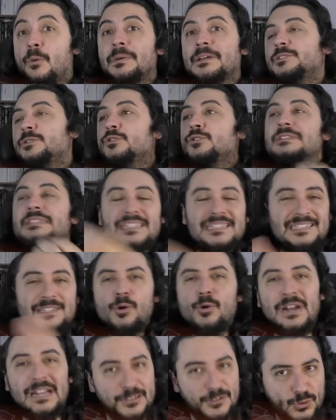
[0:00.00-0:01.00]
parce que le désir,
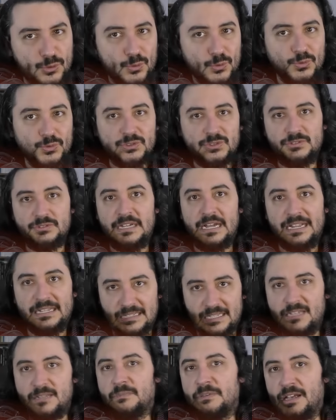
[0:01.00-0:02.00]
on l'a tous
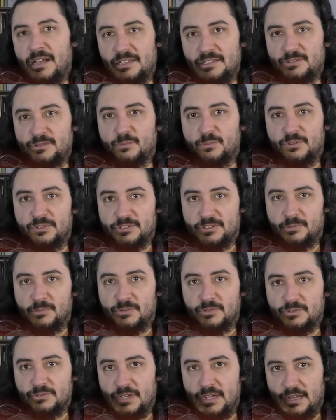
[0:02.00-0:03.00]
d'arrêter l'immigration, bon sang de
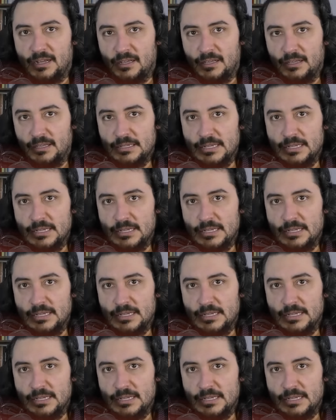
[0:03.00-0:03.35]
bonsoir.